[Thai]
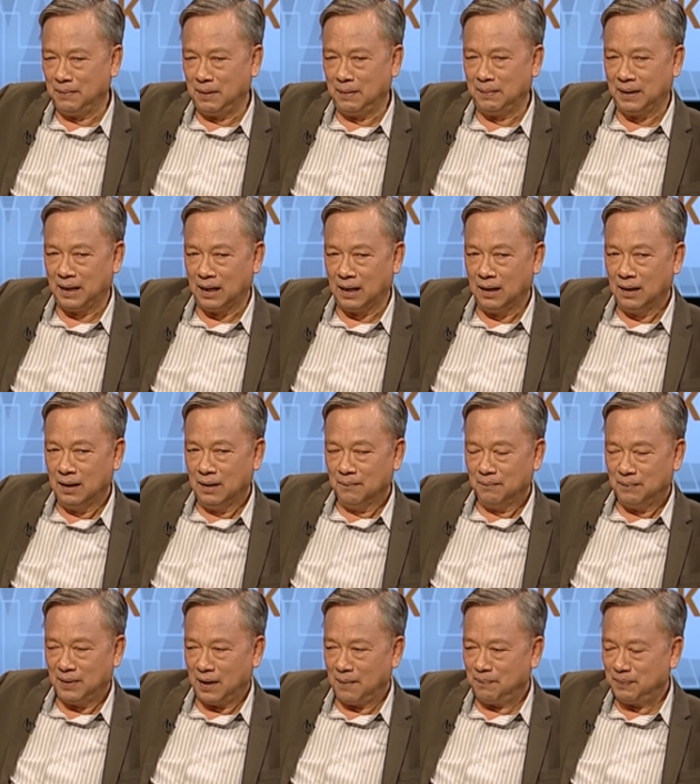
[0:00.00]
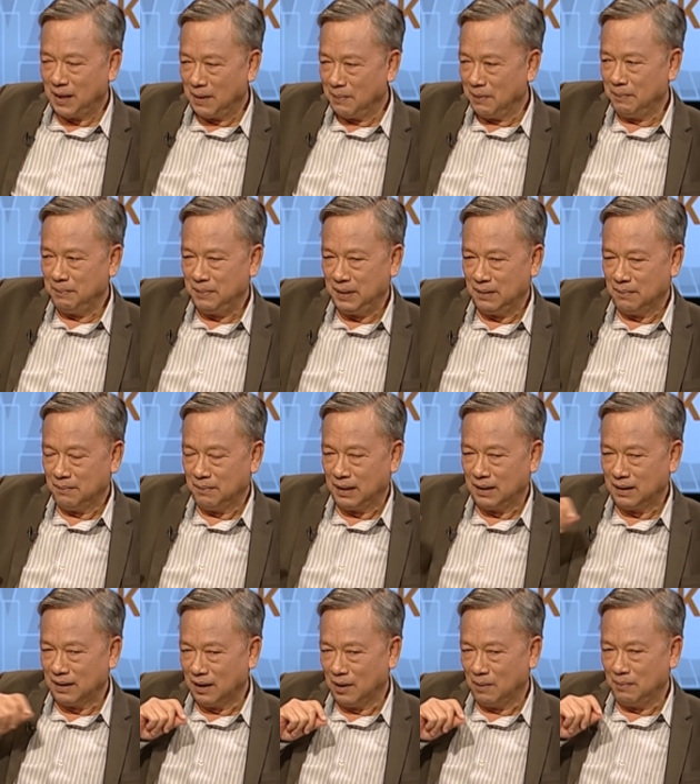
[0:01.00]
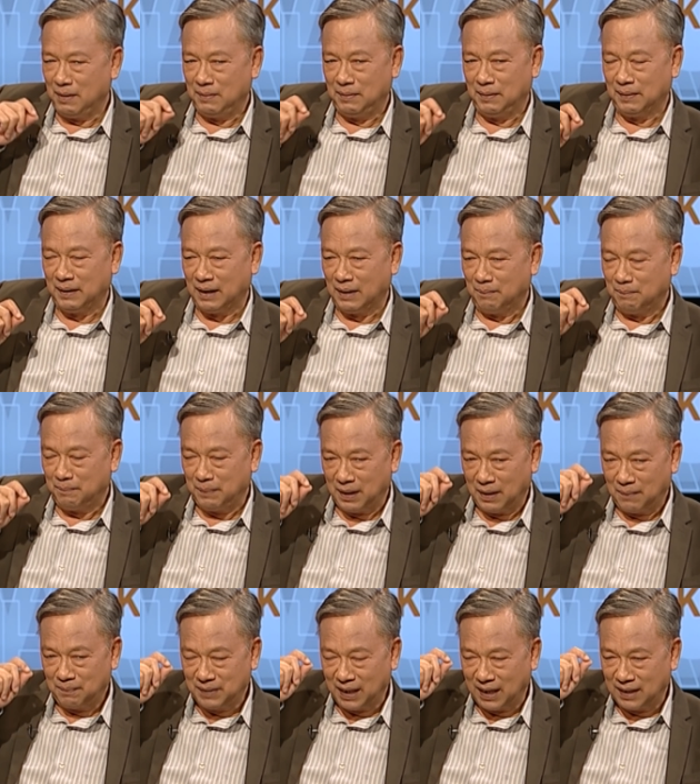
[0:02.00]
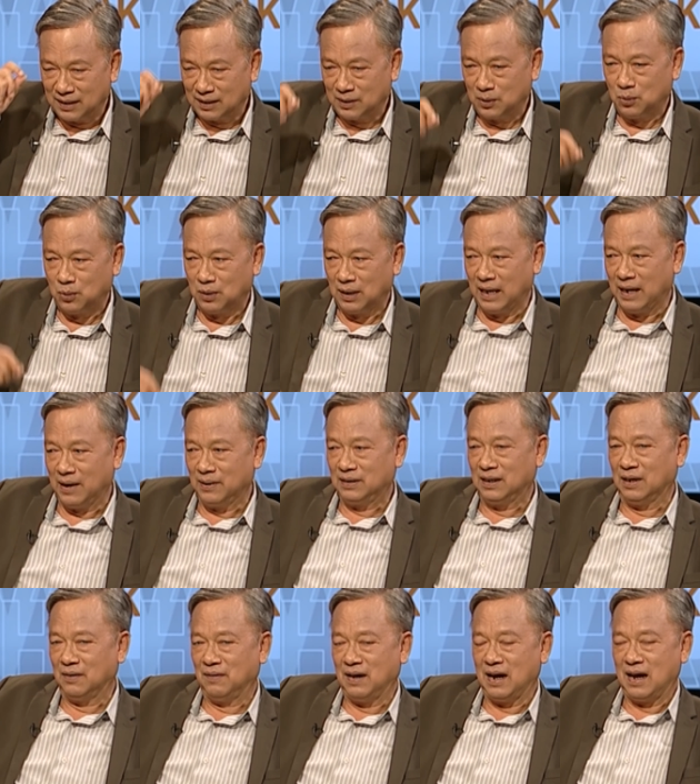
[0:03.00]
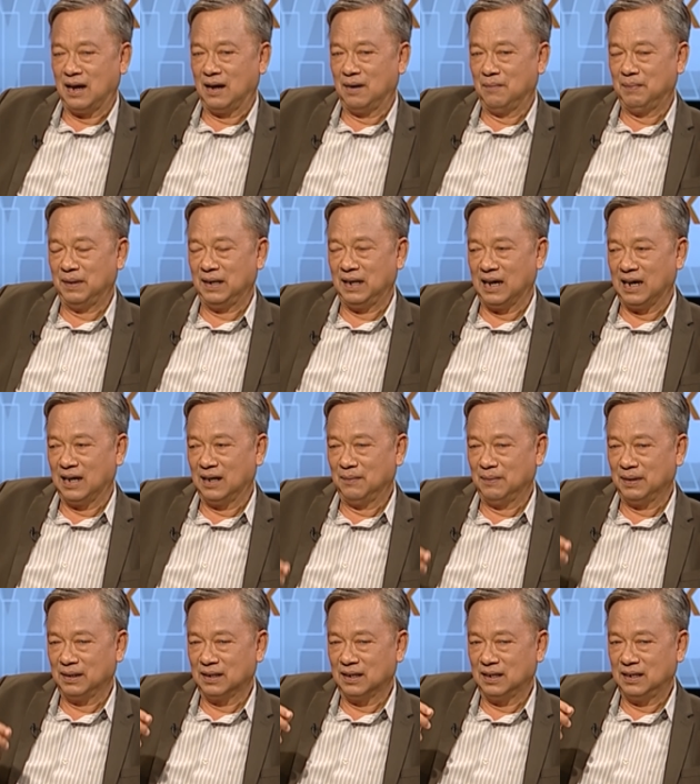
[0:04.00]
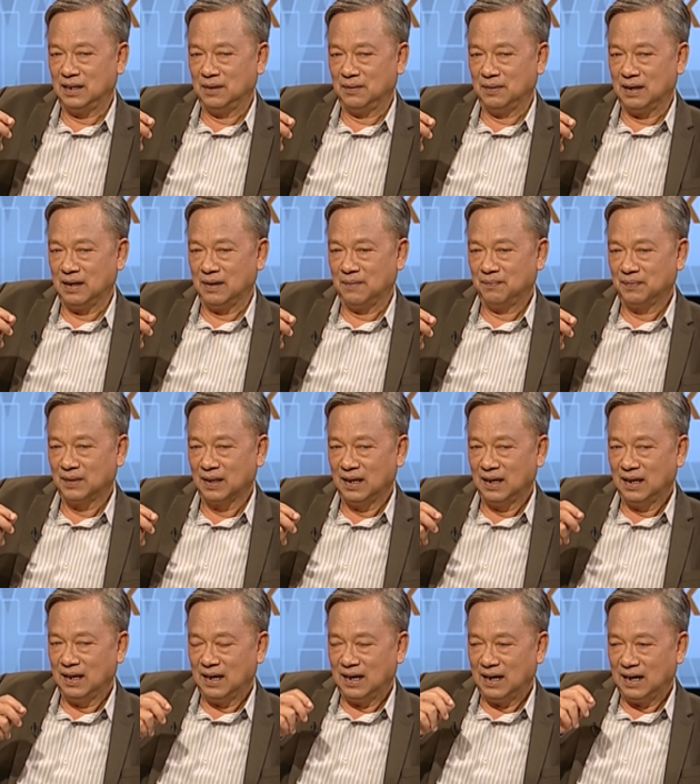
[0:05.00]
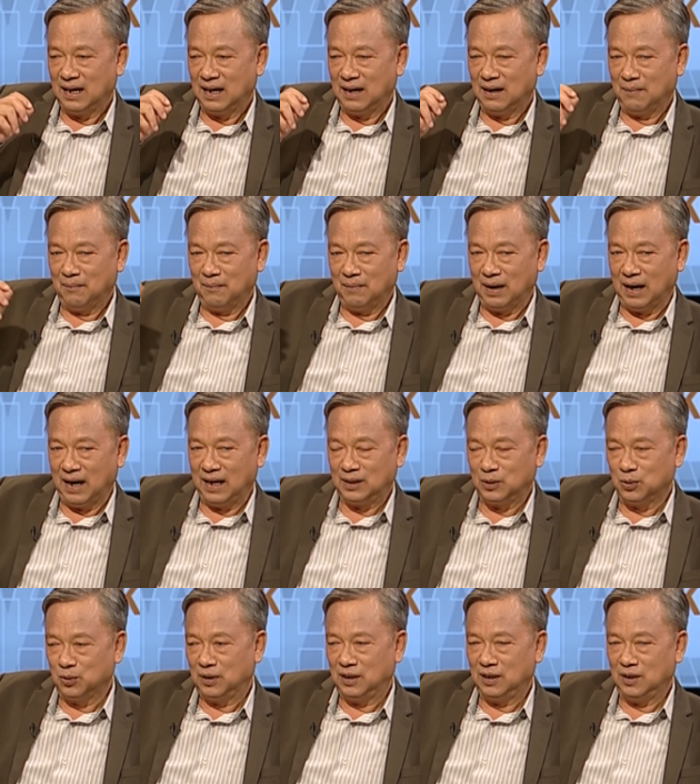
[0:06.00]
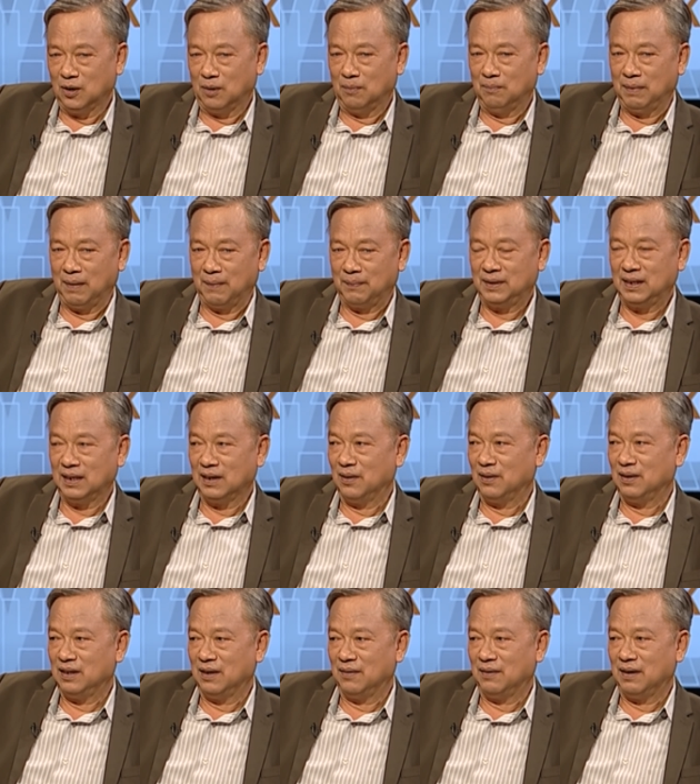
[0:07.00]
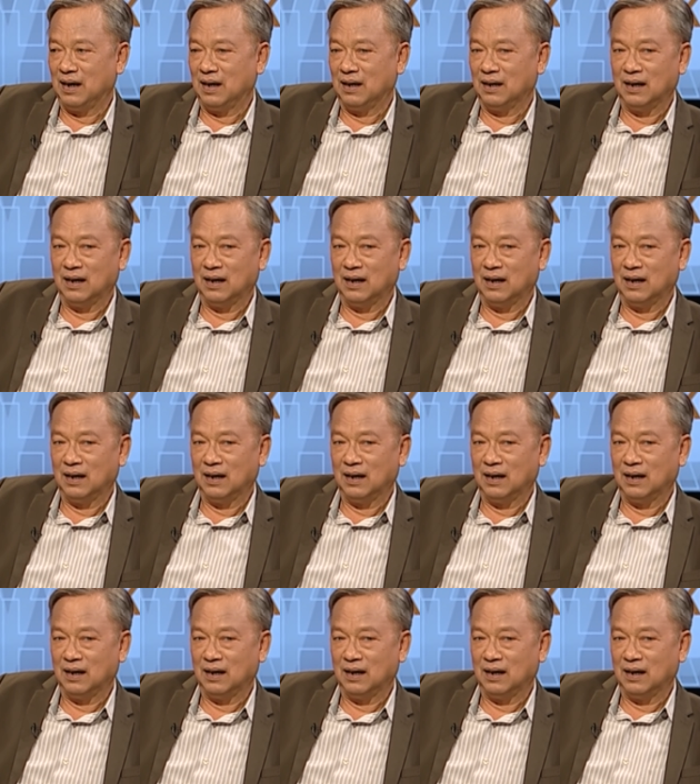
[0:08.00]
มีปัญหา ประชาธิปไตยมันมีมันเราไม่มีปัญหาประชาธิปไตยน่ะถูกแล้ว แต่ว่าปัญหาของมันก็คือว่าไอ้ทุนนิยมแบบที่เราเรียกว่า